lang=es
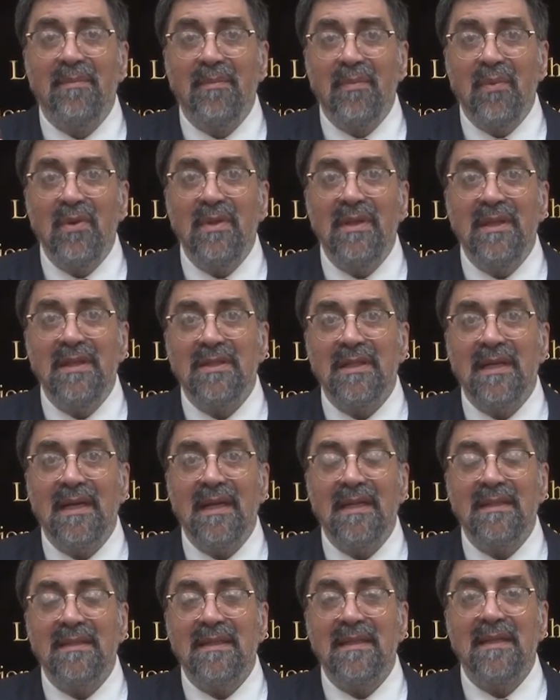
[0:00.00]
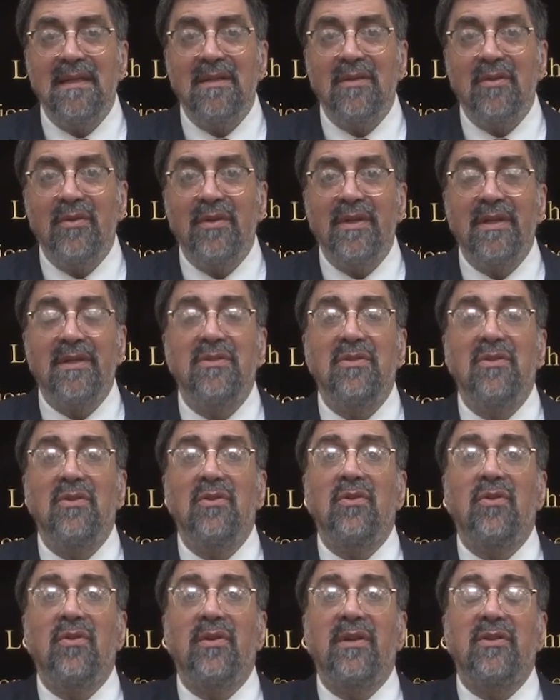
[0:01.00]
puede llegar a tener
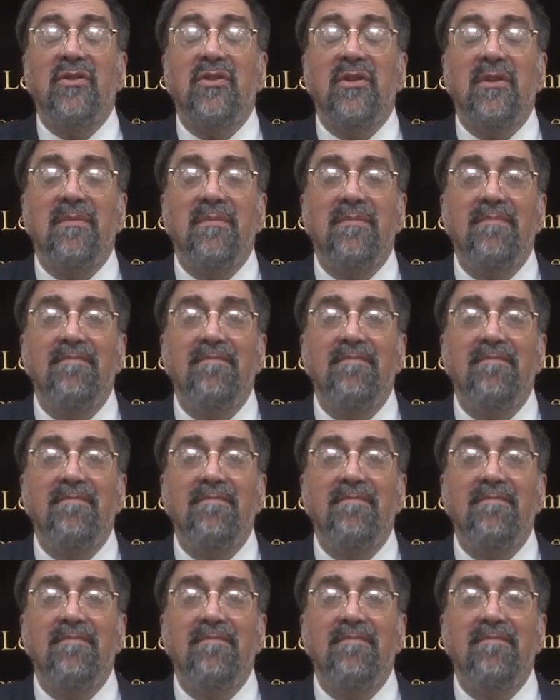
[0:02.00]
conexión con Hashem.